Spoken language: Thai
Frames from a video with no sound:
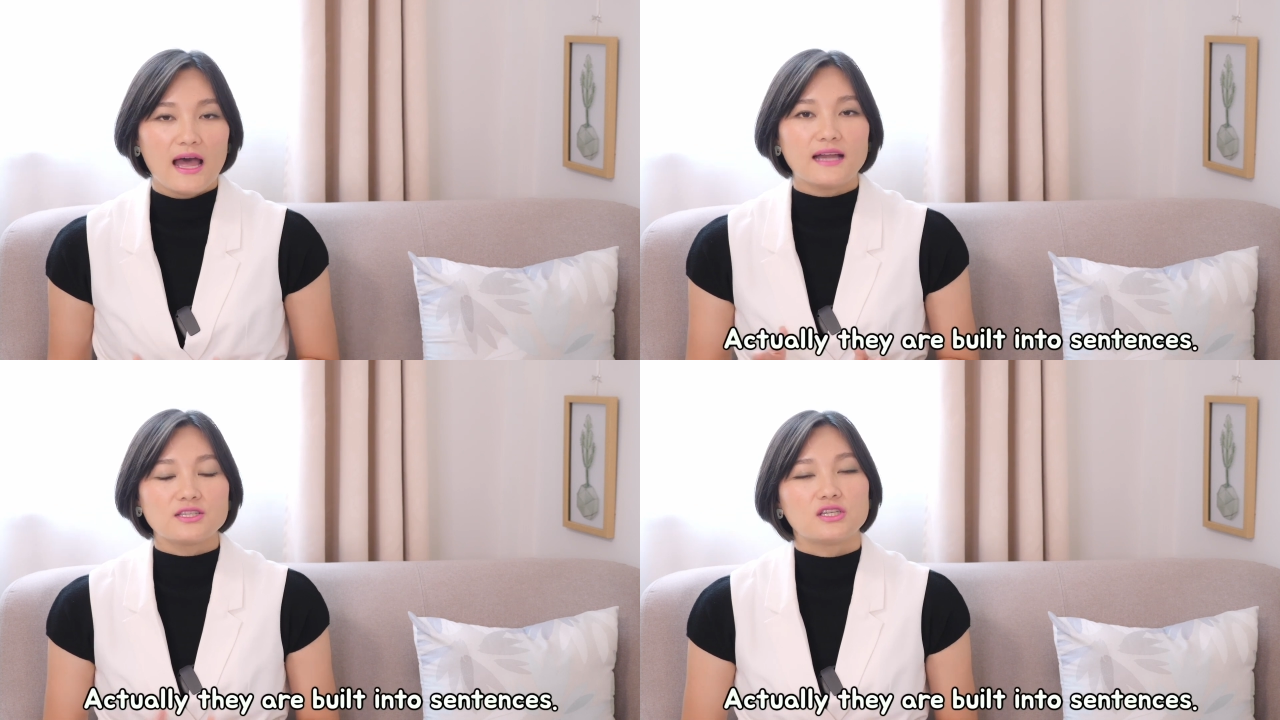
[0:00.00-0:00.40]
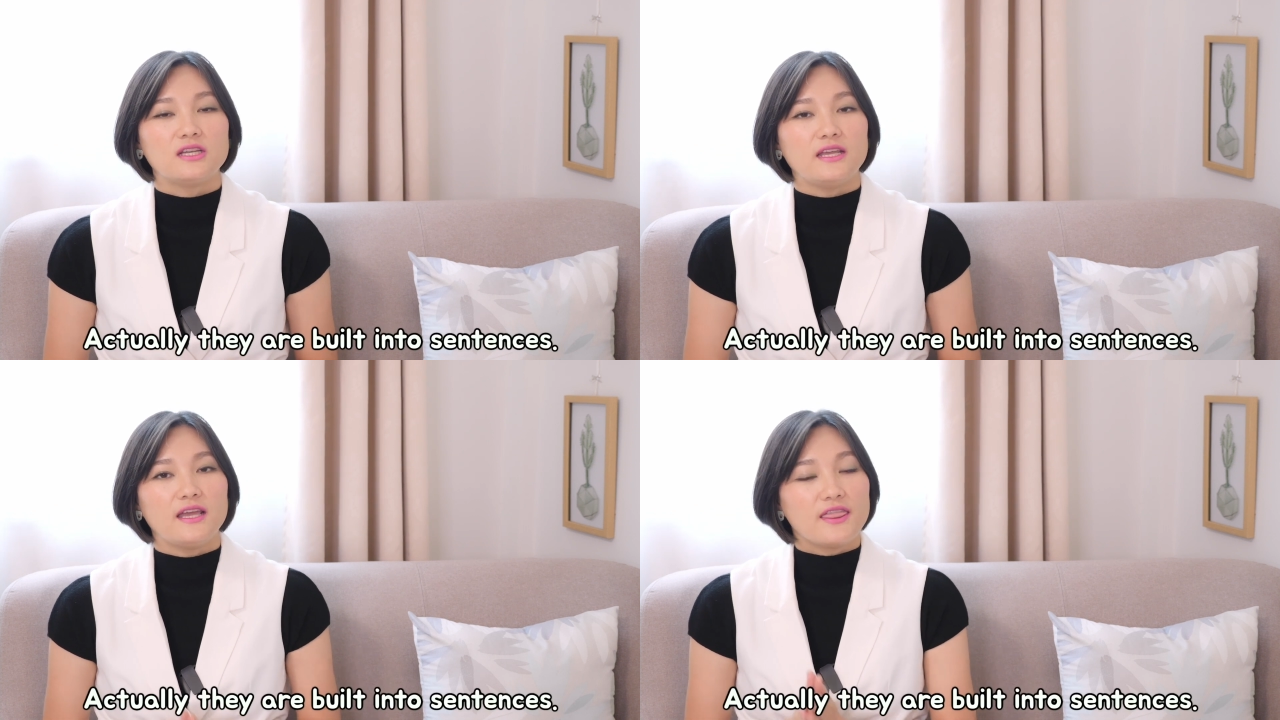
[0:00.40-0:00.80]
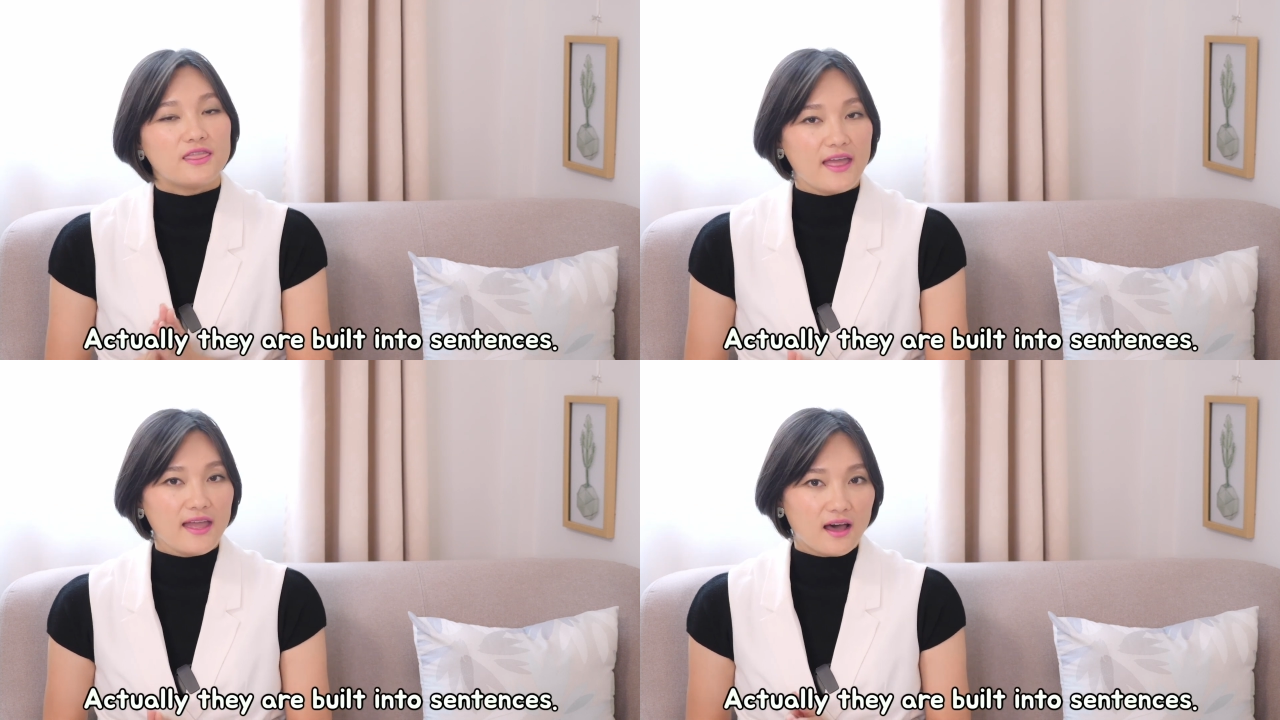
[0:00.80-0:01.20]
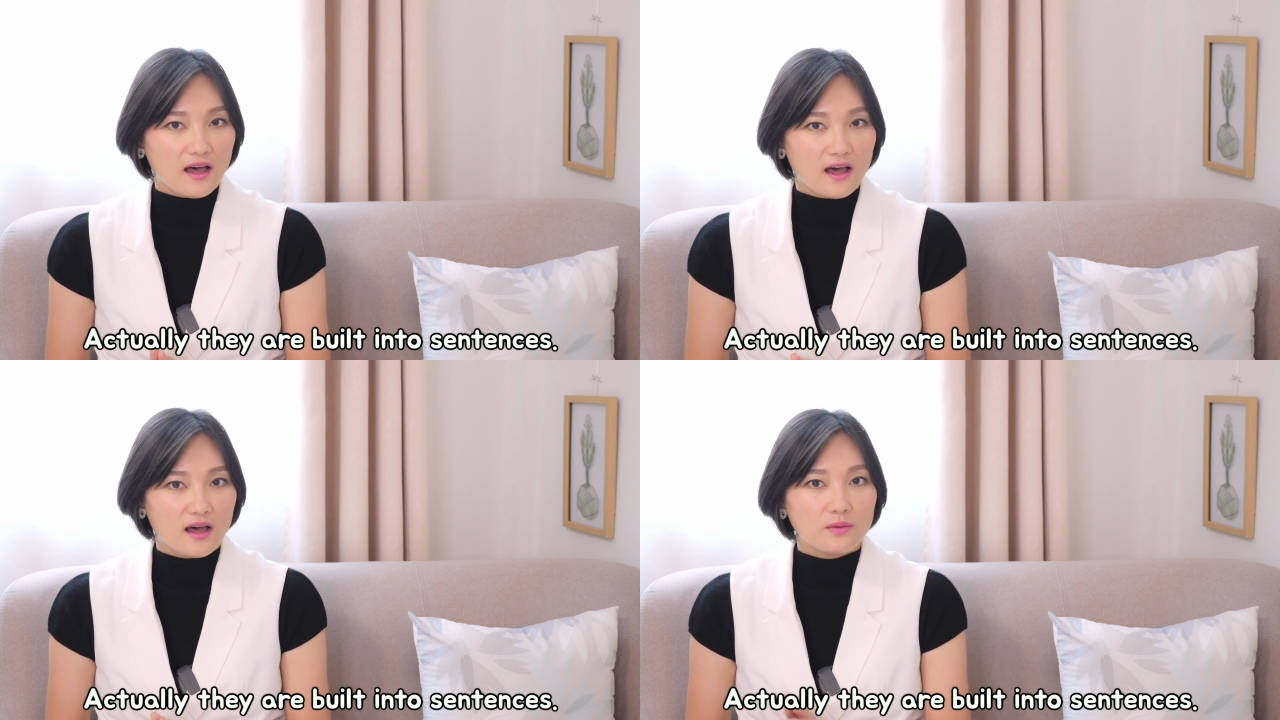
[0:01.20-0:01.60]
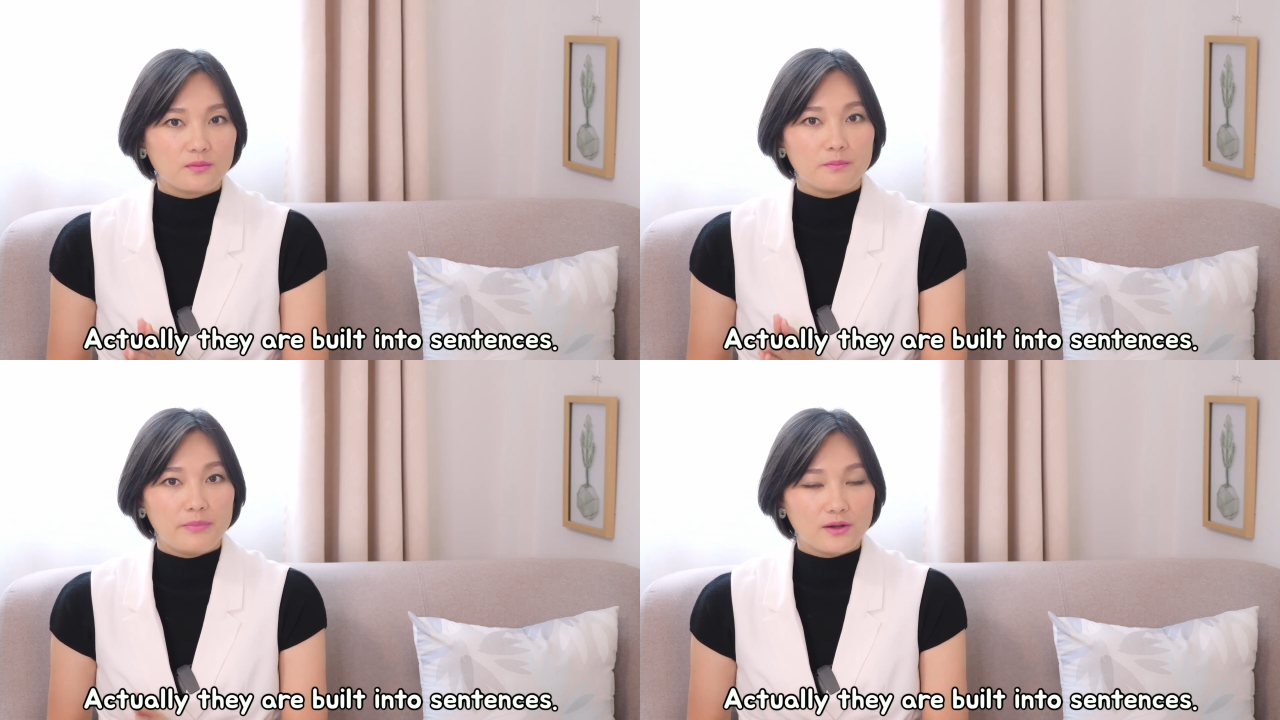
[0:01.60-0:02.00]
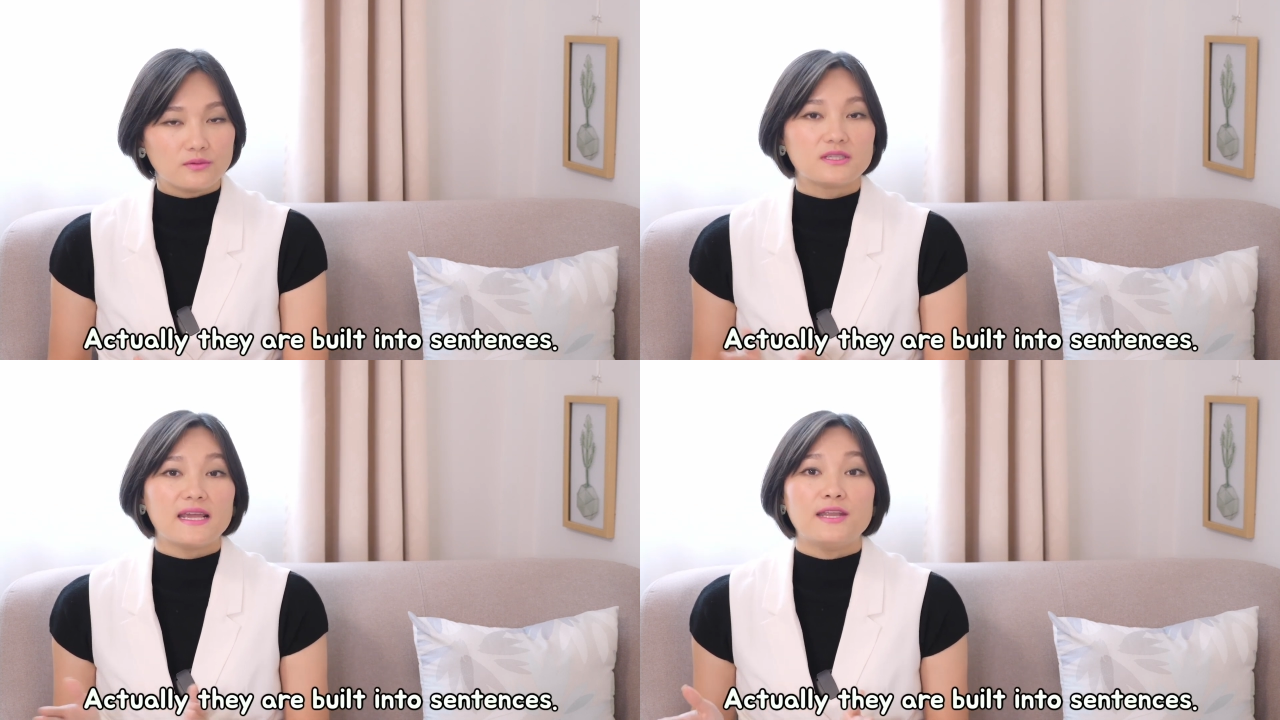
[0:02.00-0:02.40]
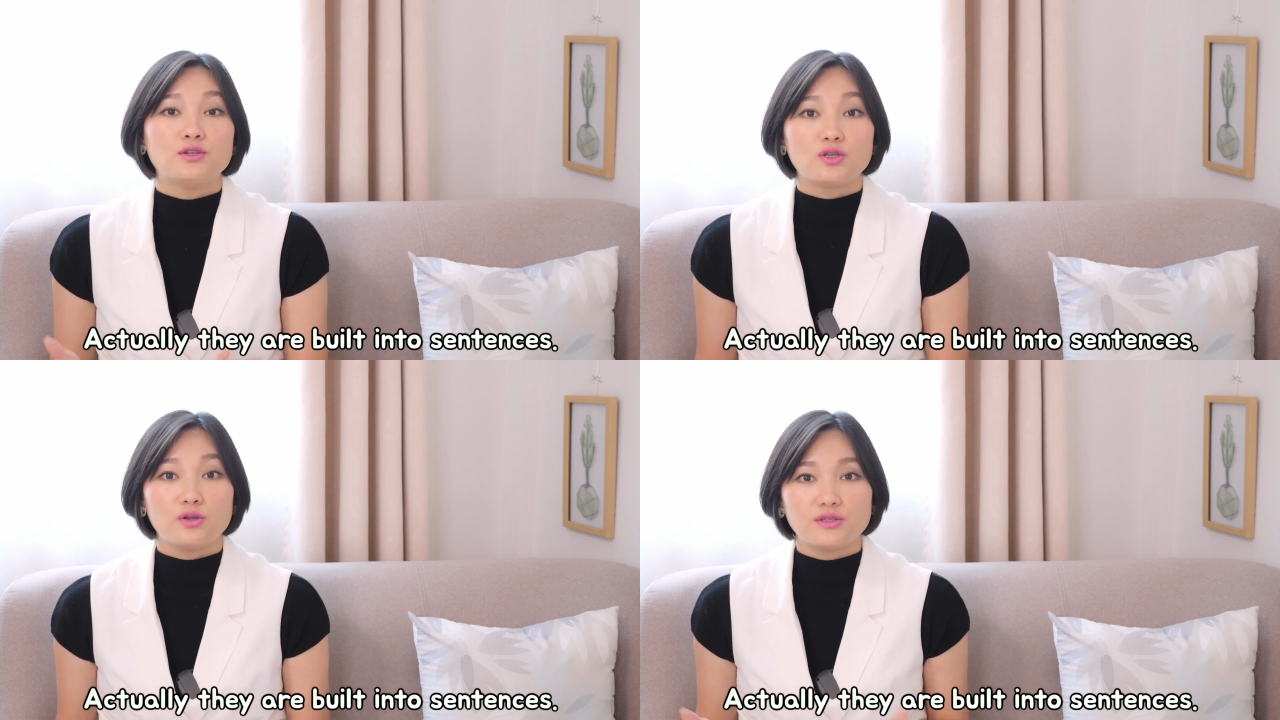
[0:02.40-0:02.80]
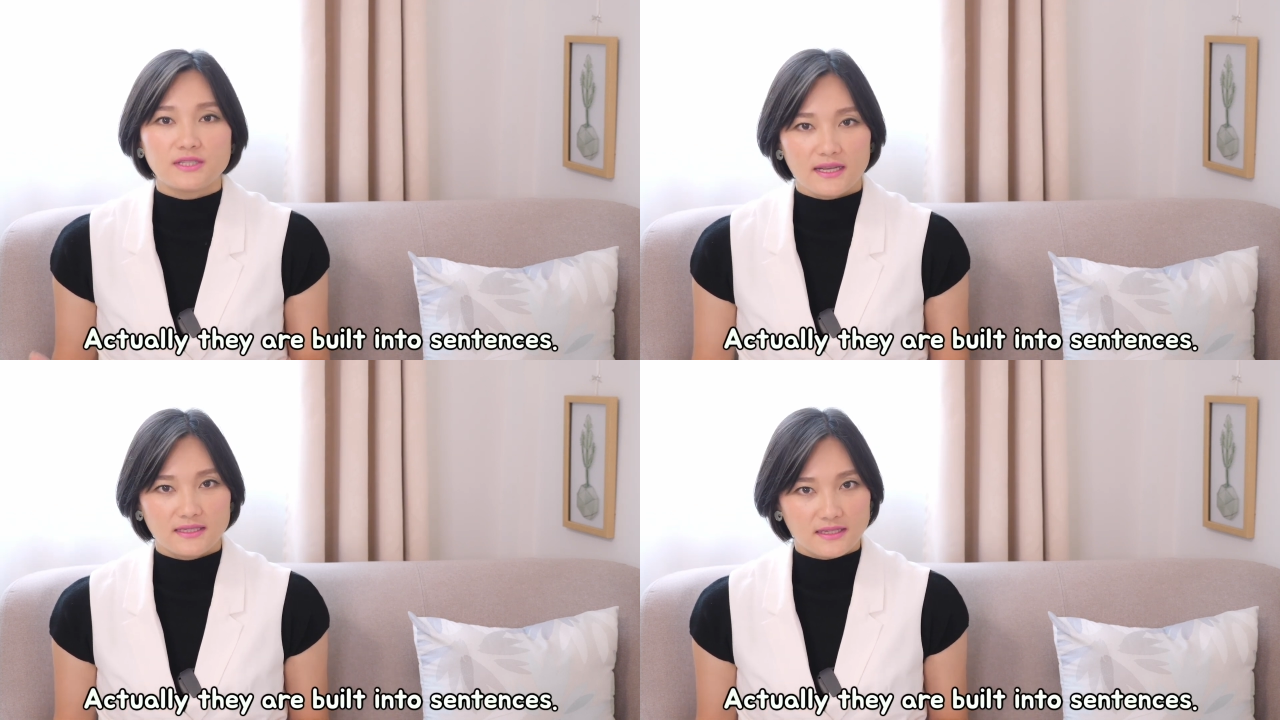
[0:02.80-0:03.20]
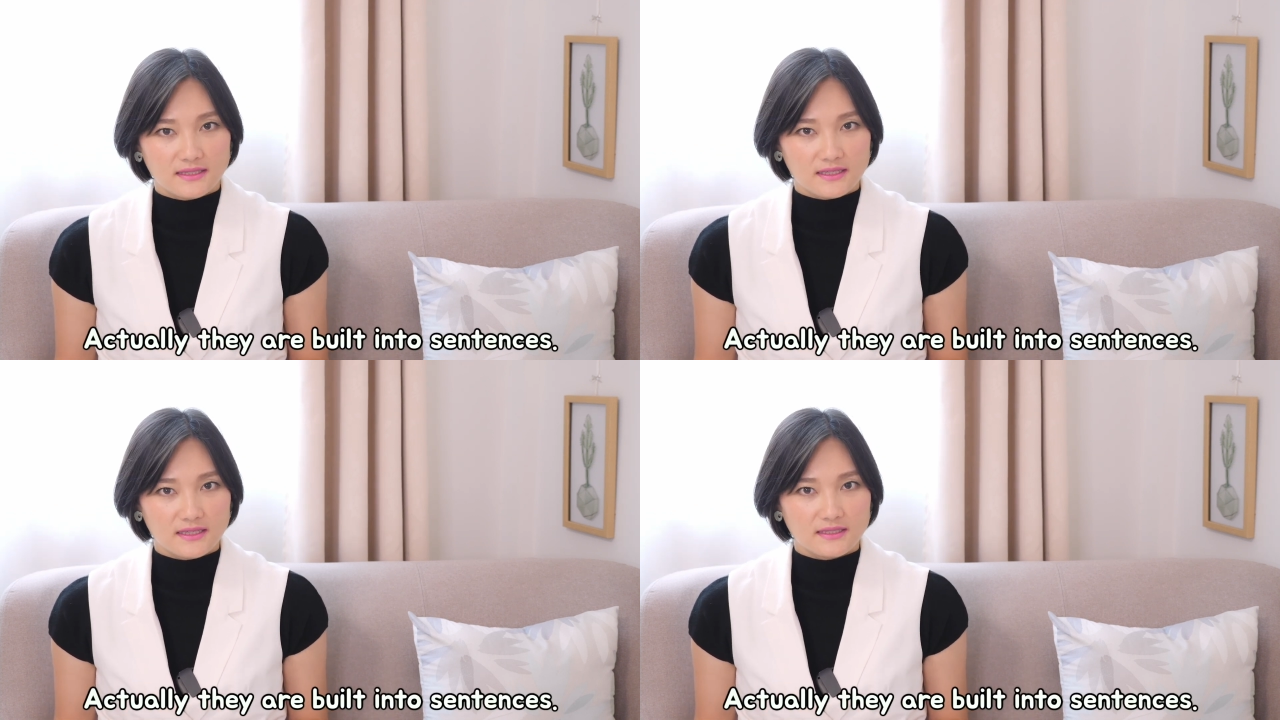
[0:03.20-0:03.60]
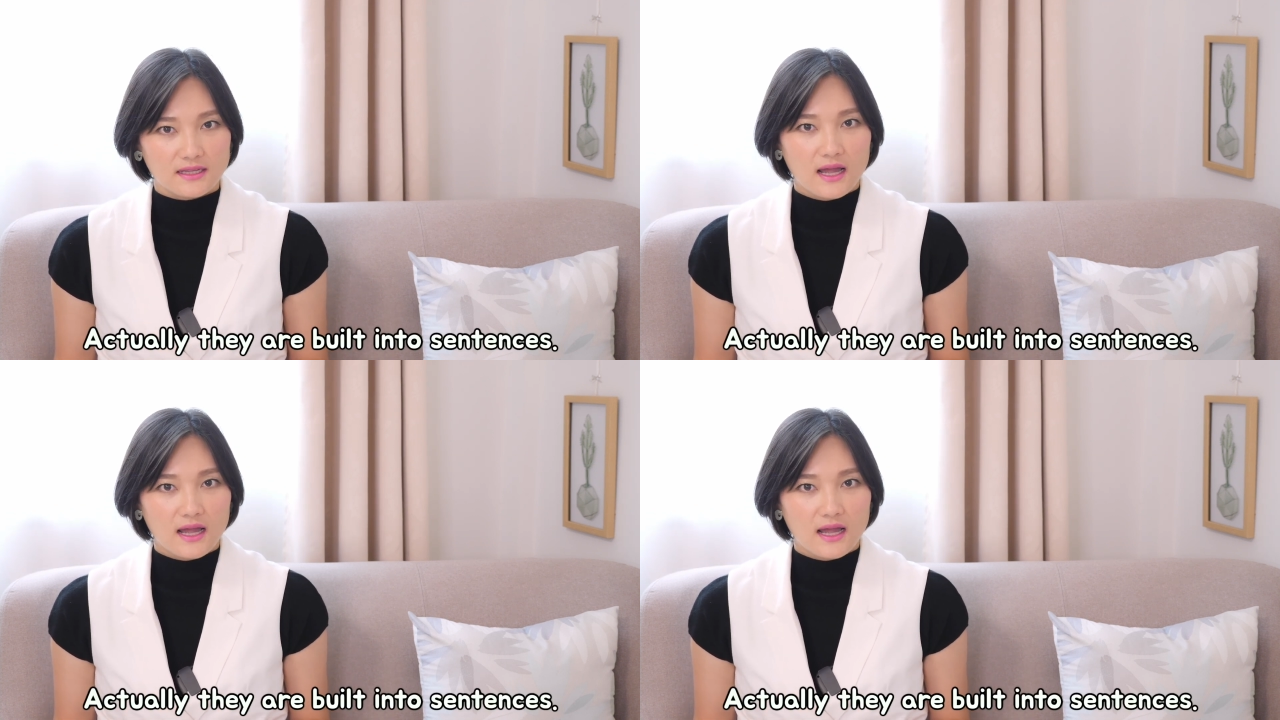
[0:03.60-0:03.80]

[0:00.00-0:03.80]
Actually, they are built into sentences.